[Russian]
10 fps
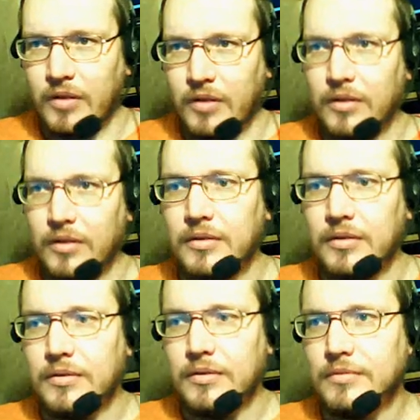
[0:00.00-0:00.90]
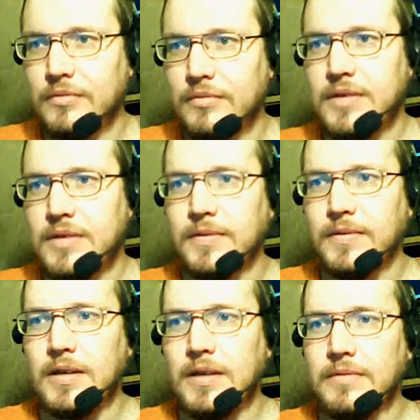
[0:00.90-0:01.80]
э, у нас
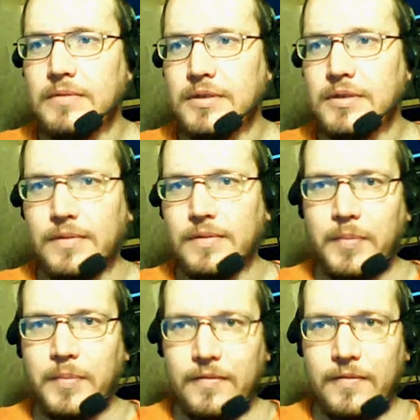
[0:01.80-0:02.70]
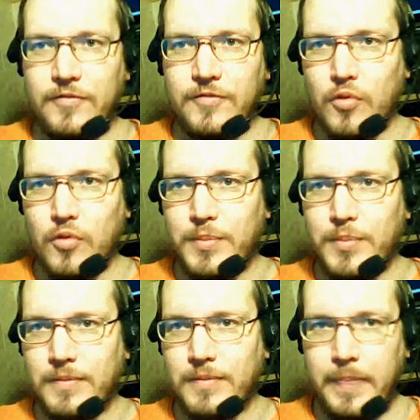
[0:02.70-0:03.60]
вкладывается в
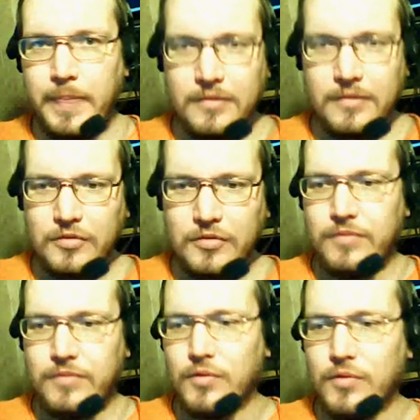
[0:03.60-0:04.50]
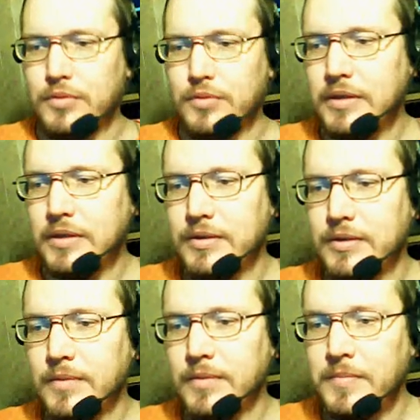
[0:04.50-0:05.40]
скобки то есть вот,
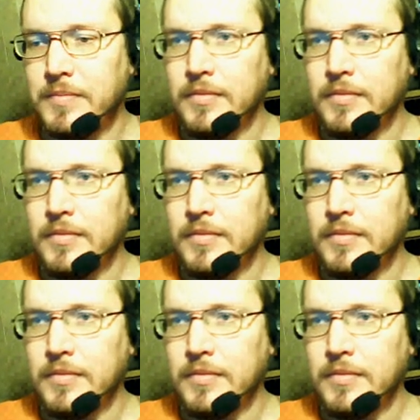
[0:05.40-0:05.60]
смотрите,